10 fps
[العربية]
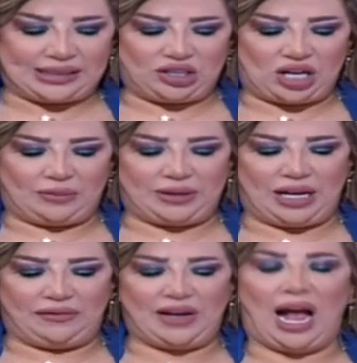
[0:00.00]

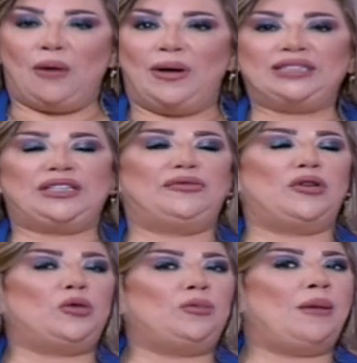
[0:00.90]
إيجابية في عواطف
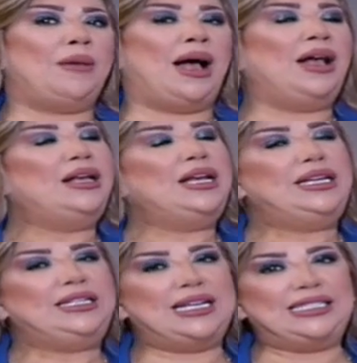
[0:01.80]
وربما
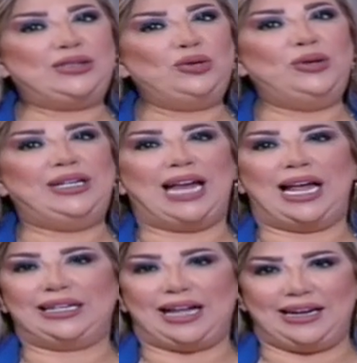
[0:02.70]
يزول
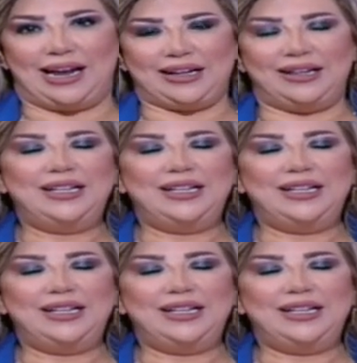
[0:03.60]
القلق